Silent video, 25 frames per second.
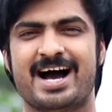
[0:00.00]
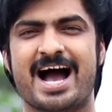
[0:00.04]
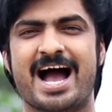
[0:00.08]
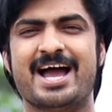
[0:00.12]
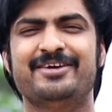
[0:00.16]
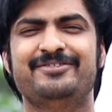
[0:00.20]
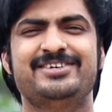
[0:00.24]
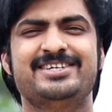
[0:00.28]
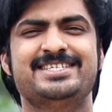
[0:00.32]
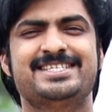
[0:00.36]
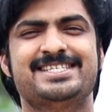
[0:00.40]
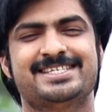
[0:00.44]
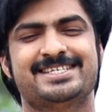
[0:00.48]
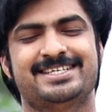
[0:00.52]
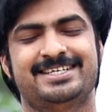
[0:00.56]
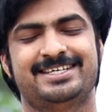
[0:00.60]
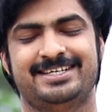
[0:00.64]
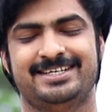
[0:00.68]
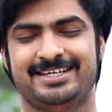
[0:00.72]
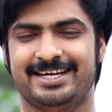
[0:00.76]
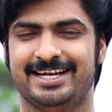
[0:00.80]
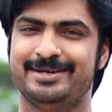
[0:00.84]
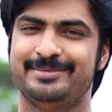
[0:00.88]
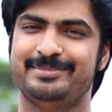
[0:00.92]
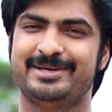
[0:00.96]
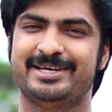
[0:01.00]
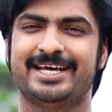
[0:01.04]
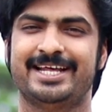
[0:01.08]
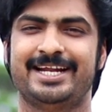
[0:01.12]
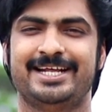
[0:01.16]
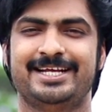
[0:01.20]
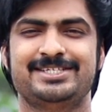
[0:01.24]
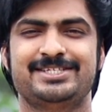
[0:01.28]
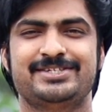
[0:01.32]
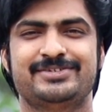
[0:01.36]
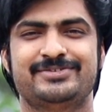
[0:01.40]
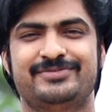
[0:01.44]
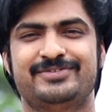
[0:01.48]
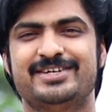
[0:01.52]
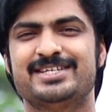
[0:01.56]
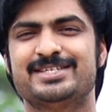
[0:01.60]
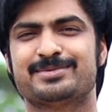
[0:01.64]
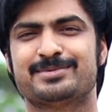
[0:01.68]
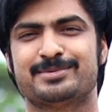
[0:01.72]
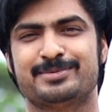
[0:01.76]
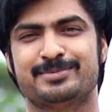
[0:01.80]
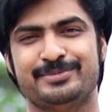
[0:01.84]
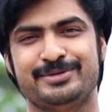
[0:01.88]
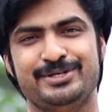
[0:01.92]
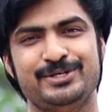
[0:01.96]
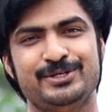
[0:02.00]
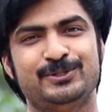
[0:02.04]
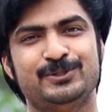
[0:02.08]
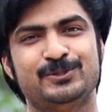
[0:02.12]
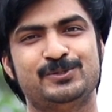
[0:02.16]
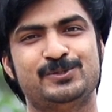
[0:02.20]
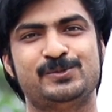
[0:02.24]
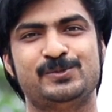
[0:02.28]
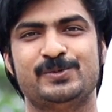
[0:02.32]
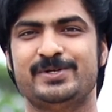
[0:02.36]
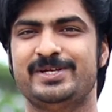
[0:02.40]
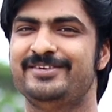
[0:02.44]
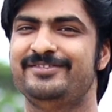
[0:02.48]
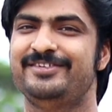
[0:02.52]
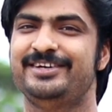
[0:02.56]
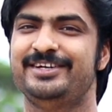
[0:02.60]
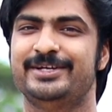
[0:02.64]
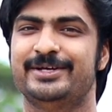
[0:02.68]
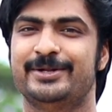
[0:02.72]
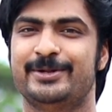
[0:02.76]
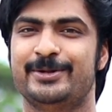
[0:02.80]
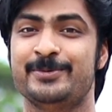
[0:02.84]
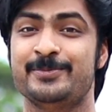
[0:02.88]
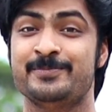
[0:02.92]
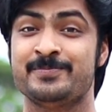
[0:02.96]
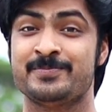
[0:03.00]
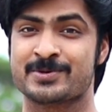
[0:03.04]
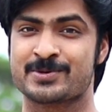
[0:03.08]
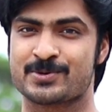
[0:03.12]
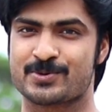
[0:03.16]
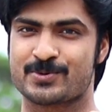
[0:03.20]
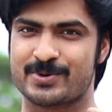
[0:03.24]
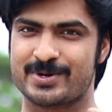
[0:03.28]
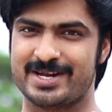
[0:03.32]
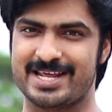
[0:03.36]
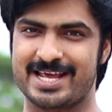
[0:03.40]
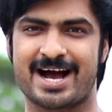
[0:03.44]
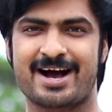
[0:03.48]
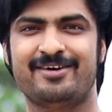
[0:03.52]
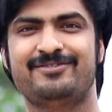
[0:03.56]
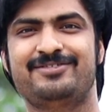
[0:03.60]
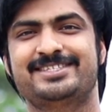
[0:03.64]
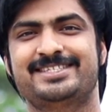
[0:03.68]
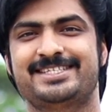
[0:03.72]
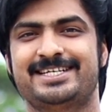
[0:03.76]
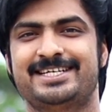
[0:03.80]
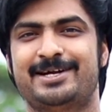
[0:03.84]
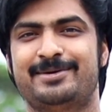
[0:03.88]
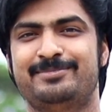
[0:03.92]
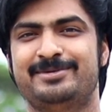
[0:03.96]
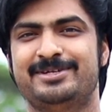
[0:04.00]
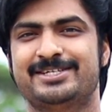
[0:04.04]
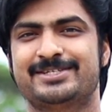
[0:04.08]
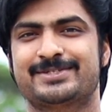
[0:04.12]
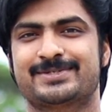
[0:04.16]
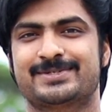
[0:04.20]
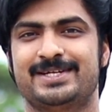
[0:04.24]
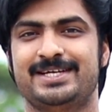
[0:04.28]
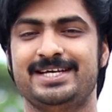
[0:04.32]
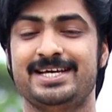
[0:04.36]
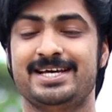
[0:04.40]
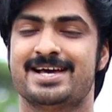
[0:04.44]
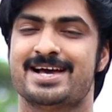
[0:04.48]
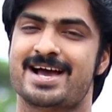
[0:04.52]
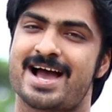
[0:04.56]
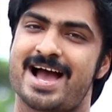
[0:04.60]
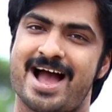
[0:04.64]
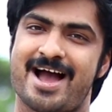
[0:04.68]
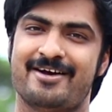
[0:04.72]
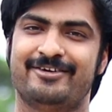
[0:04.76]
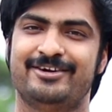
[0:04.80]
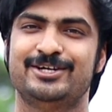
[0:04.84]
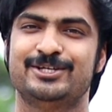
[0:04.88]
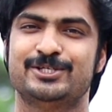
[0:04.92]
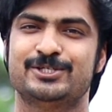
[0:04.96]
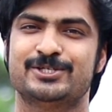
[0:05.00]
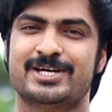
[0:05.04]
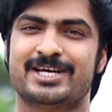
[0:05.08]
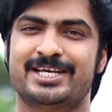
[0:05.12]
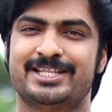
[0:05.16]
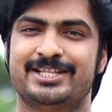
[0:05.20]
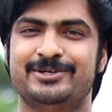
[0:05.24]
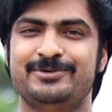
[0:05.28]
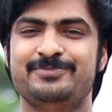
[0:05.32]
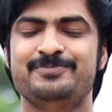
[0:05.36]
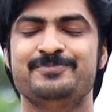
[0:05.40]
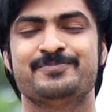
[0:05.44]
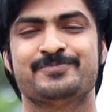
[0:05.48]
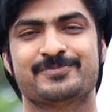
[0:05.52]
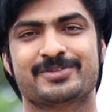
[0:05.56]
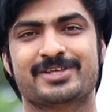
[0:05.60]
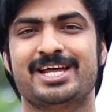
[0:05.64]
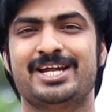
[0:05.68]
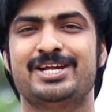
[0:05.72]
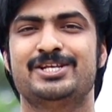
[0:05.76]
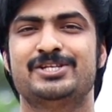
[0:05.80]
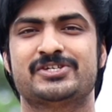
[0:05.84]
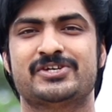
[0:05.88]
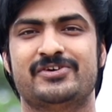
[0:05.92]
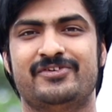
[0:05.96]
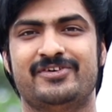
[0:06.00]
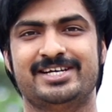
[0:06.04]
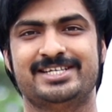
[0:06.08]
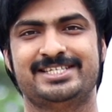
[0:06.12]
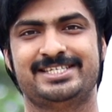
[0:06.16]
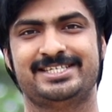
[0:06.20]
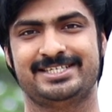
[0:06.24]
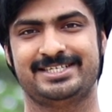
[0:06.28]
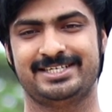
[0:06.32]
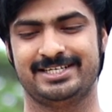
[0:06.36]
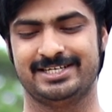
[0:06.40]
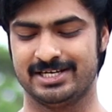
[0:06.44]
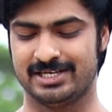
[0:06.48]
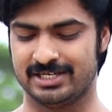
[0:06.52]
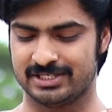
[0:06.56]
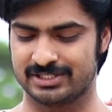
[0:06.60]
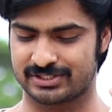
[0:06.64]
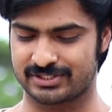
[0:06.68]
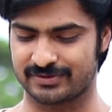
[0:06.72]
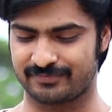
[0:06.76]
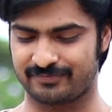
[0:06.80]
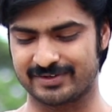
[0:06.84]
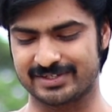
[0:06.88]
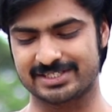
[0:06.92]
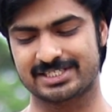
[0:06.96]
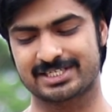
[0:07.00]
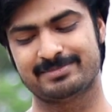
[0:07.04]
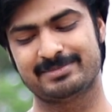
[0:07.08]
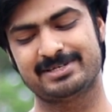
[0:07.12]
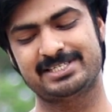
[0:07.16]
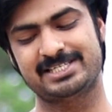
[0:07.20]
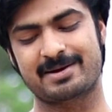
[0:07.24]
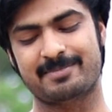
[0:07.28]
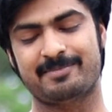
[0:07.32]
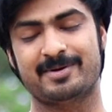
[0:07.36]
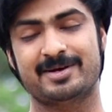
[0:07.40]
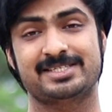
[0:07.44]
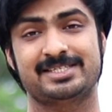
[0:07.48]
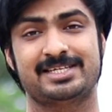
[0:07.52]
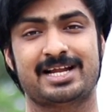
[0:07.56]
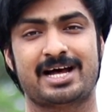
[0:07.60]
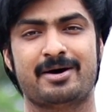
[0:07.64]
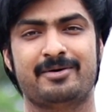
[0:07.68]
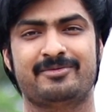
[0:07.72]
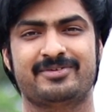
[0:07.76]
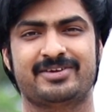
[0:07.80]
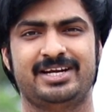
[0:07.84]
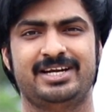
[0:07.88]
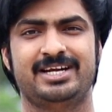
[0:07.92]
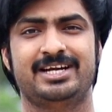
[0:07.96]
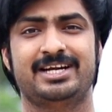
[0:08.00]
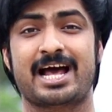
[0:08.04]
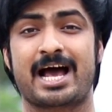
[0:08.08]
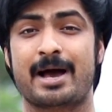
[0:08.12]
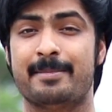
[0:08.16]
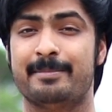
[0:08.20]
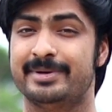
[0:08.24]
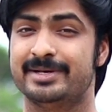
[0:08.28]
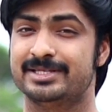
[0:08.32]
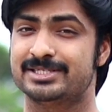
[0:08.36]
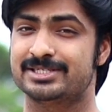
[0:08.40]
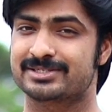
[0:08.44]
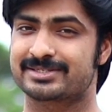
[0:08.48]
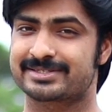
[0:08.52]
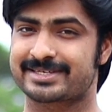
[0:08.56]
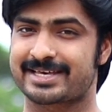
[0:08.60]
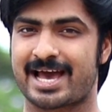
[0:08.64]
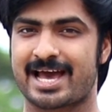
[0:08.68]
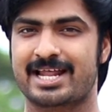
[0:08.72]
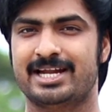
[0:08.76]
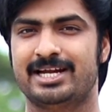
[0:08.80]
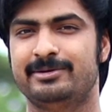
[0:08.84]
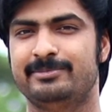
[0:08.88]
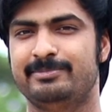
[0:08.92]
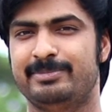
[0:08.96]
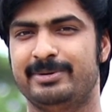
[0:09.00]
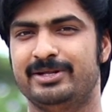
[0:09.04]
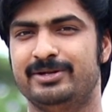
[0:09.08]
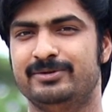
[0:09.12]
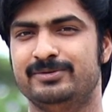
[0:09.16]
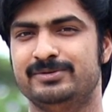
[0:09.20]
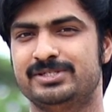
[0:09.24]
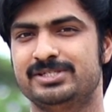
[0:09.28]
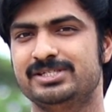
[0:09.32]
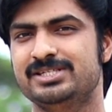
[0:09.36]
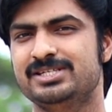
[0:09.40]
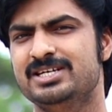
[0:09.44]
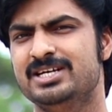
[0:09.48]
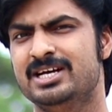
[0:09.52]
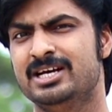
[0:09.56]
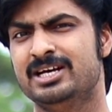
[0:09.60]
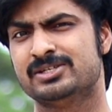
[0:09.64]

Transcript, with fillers: హాయ్ ఫ్రెండ్స్ నేను మీ గణేష్ ఫ్రెండ్స్ ఈ రోజు ఈ వీడియోలో కొన్ని ఆఫర్స్ అండ్ అప్డేట్స్ ఉన్నాయి అవి ఏంటి చూసేద్దాం కనీస్గా వాచ్ చేయండి సో ఫస్ట్ మీకు చెప్పాల్సిన ఆఫర్ ఏంటంటే అమెజాన్ స్కాన్ అండ్ పే నుంచి